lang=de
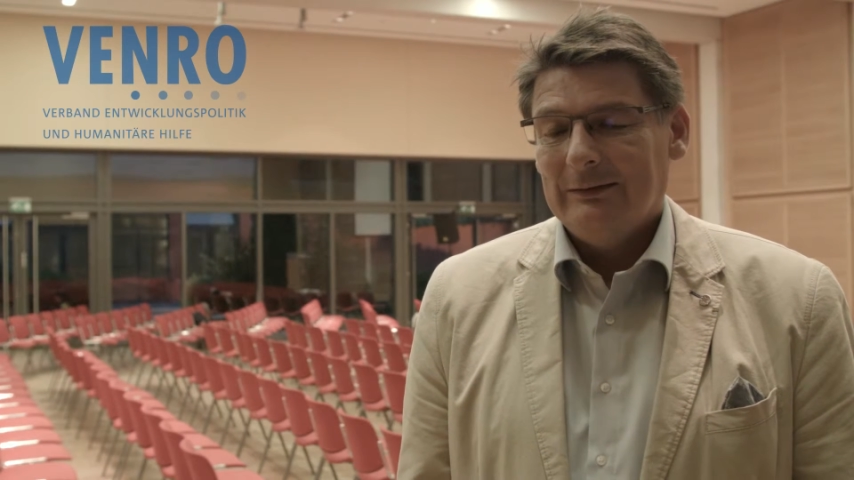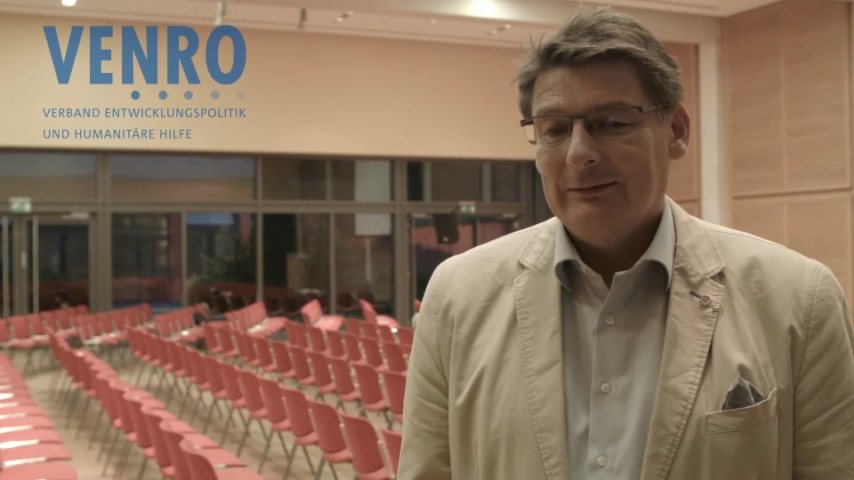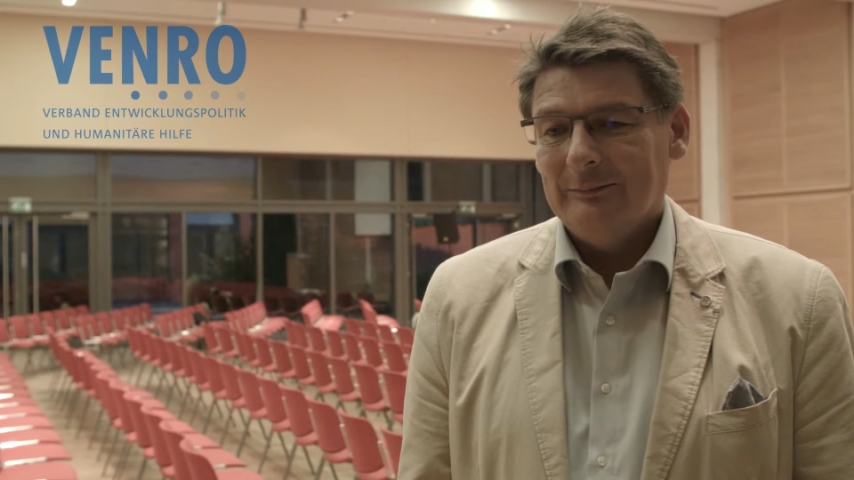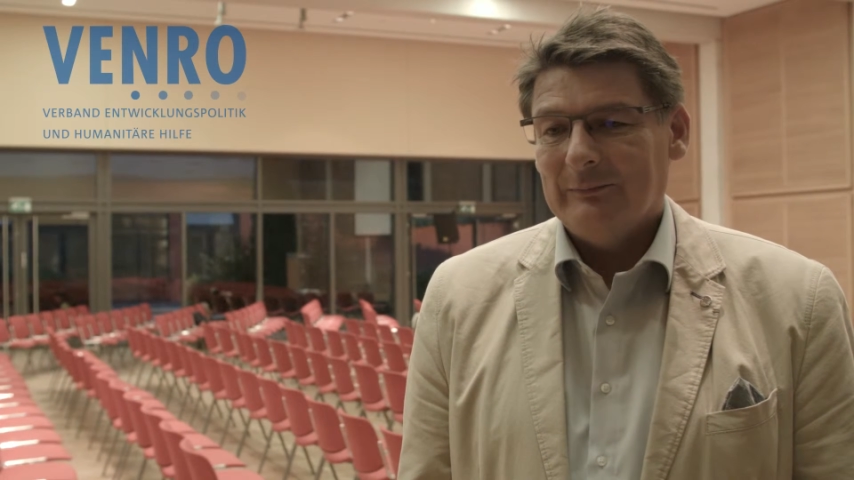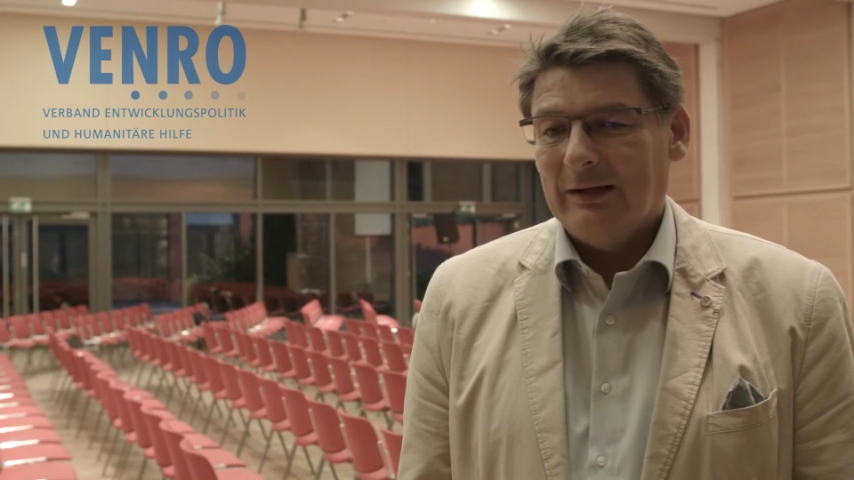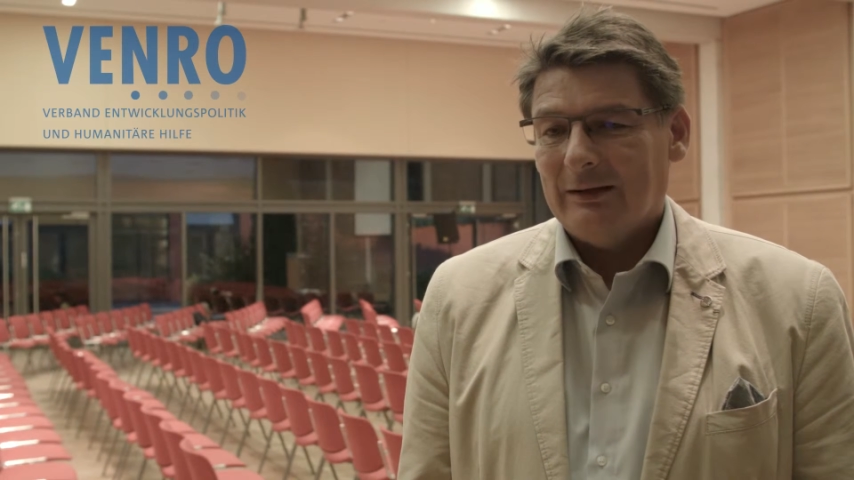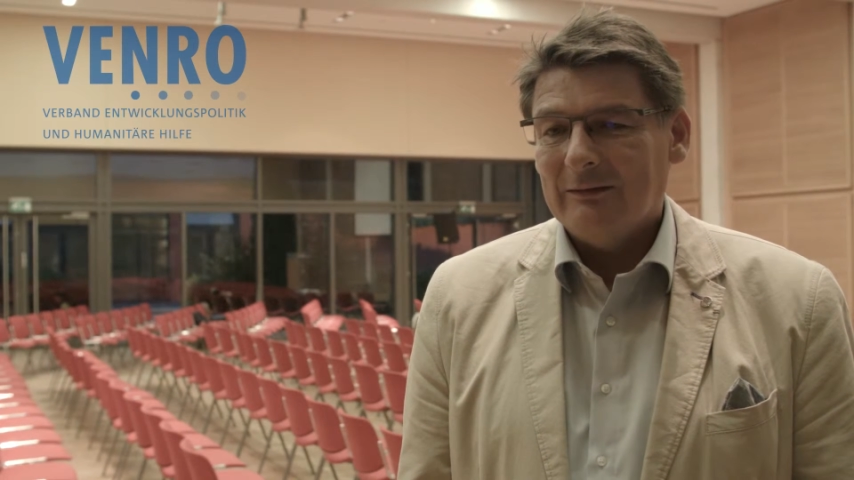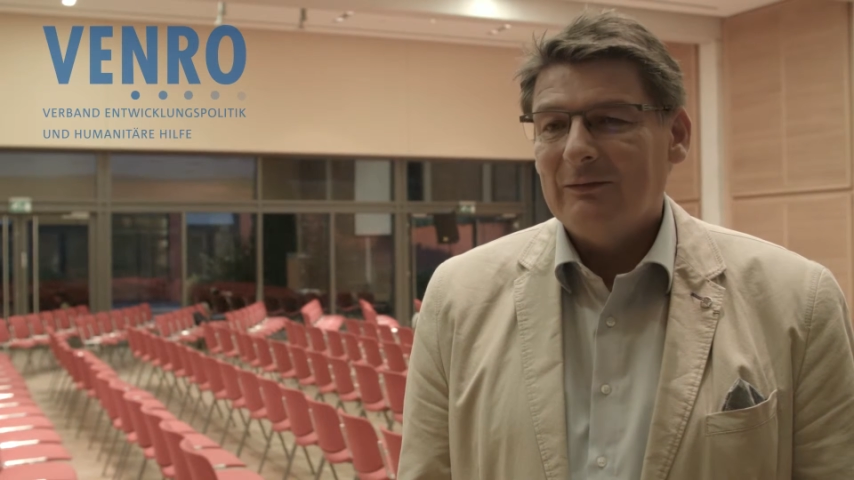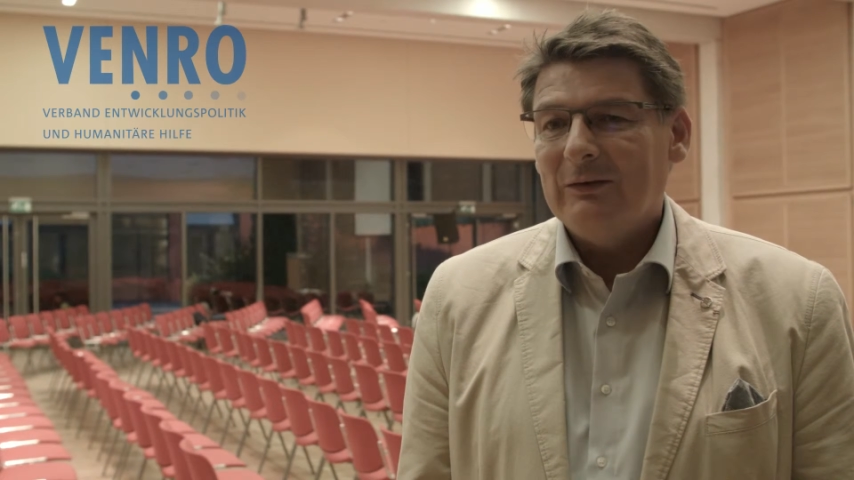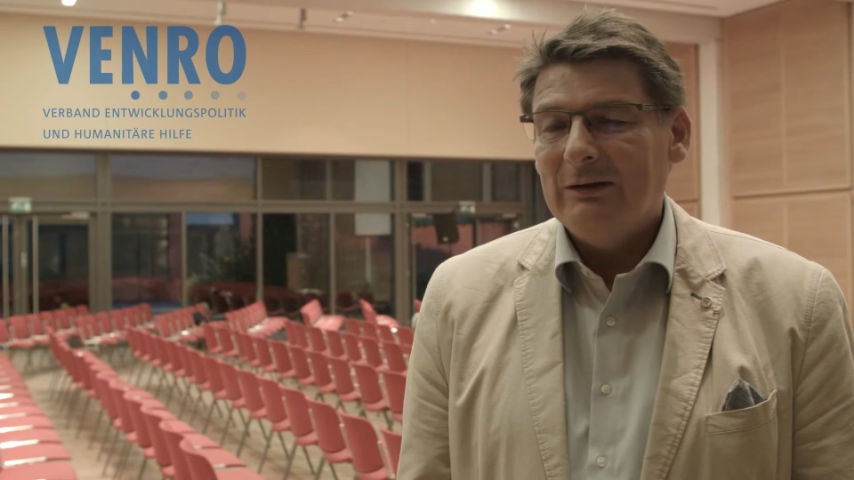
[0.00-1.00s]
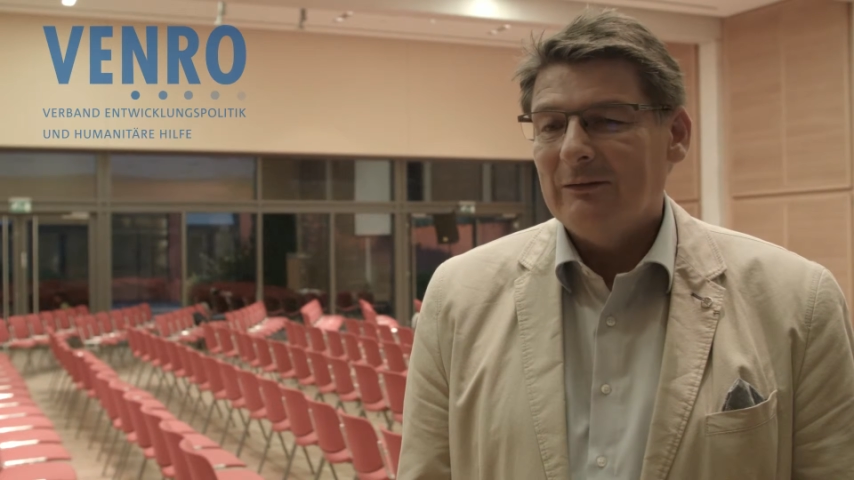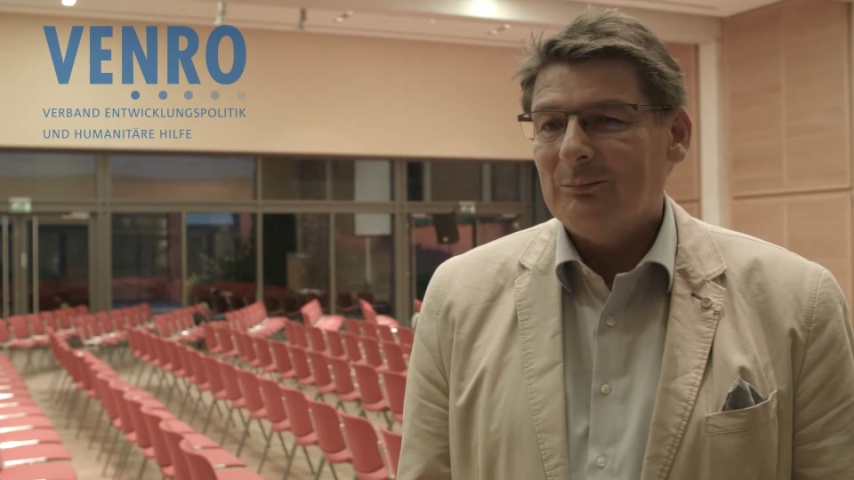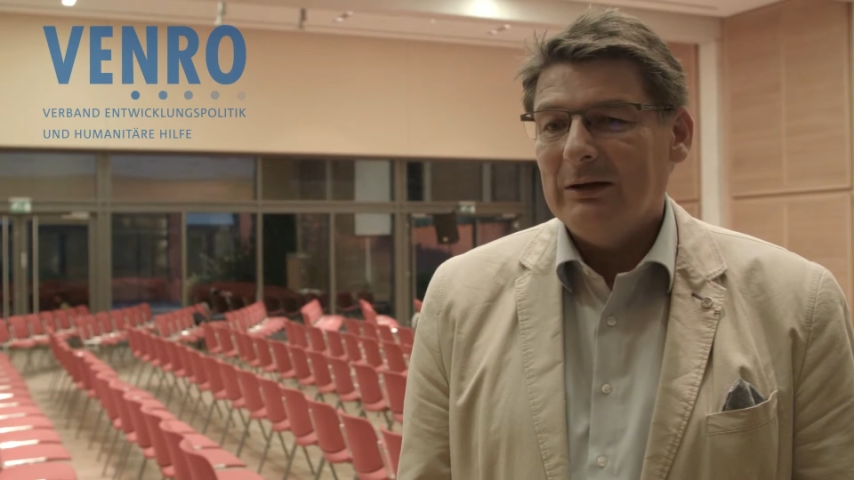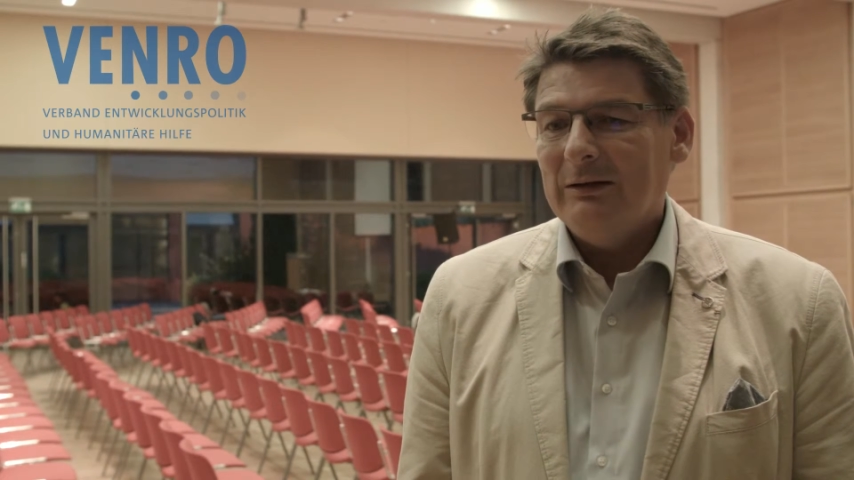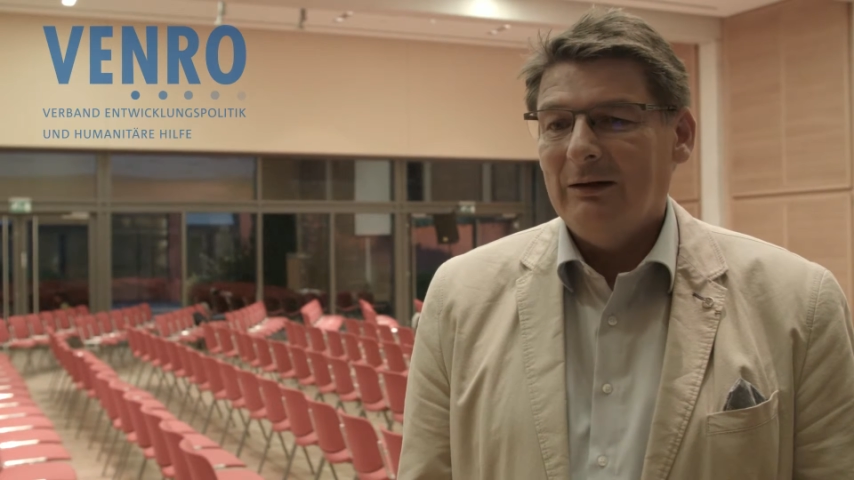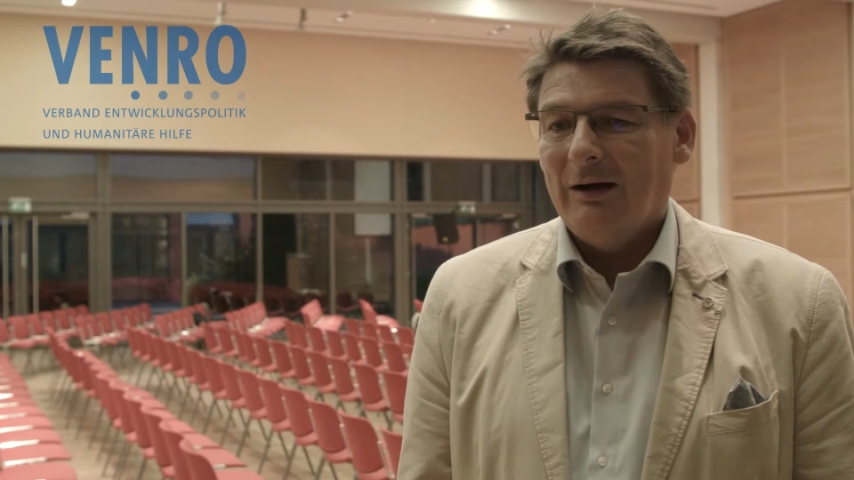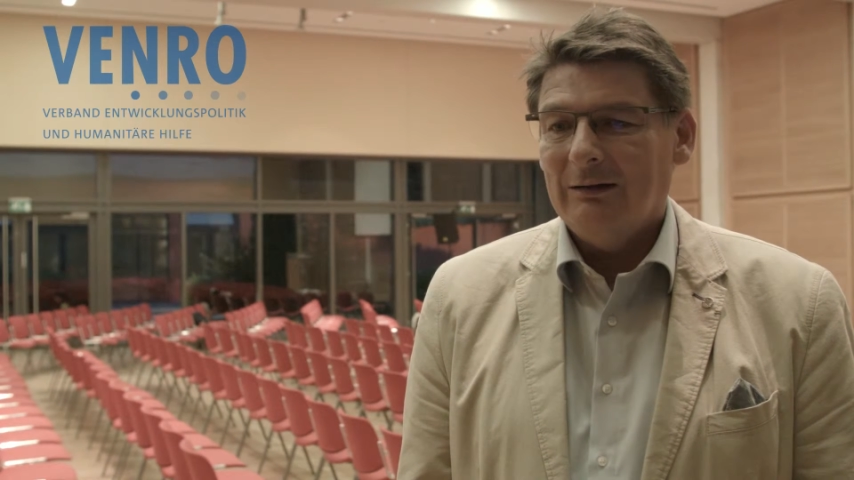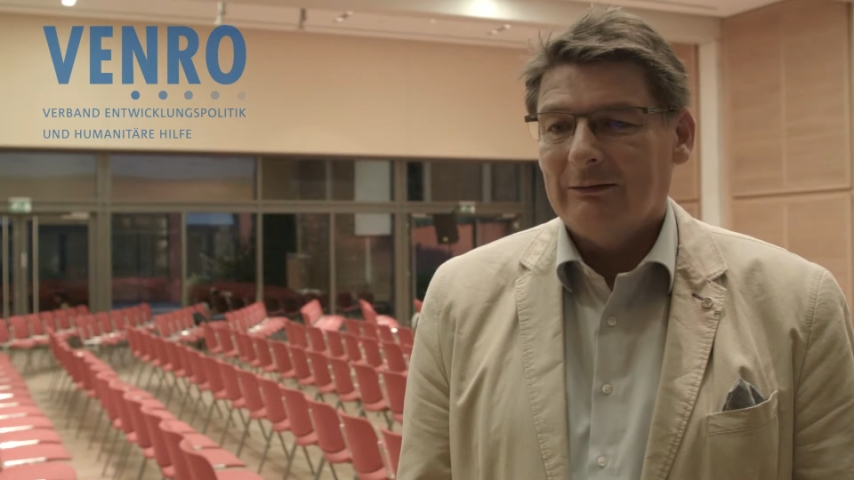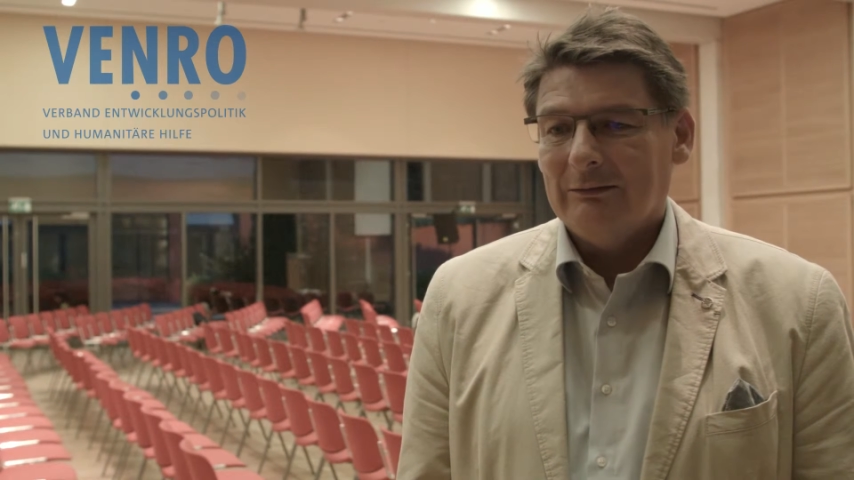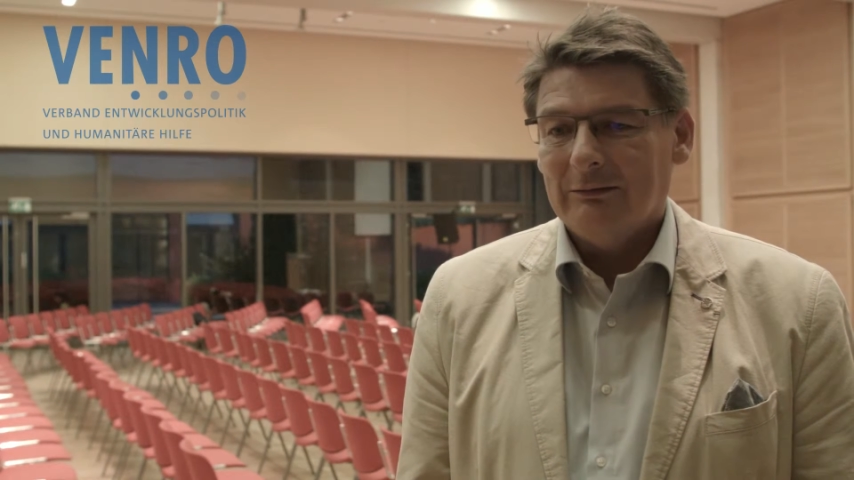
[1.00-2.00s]
ähm, der ganz vieles
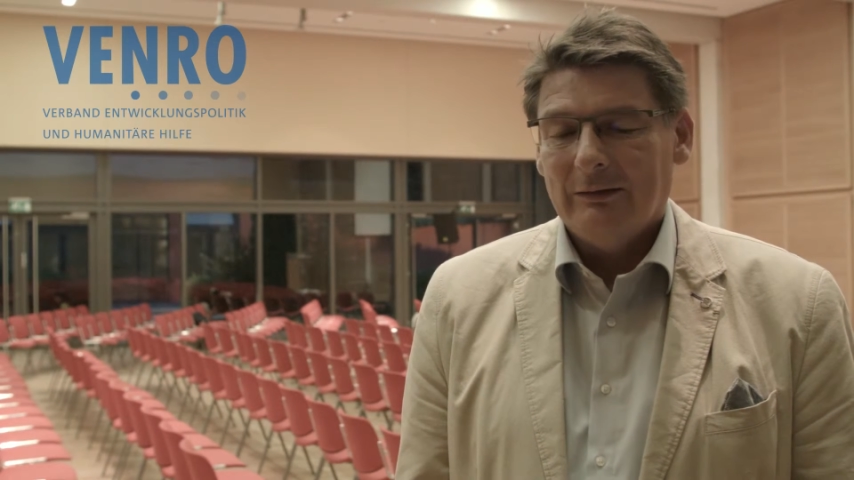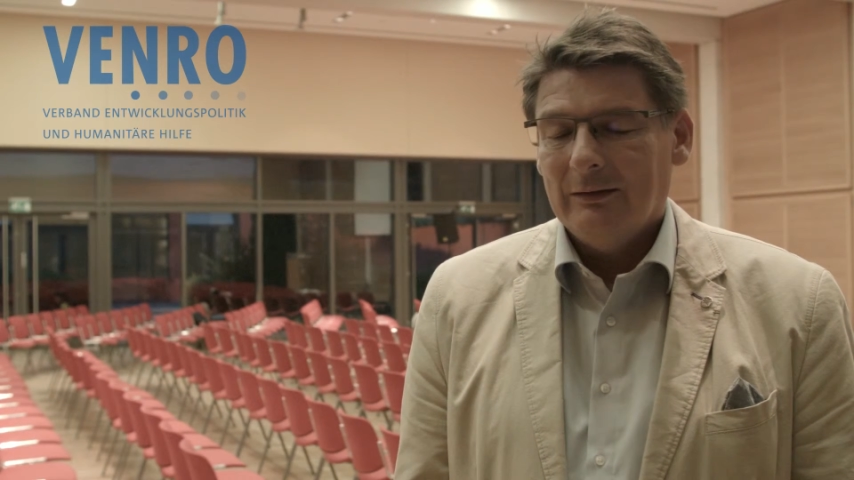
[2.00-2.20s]
beinhaltet.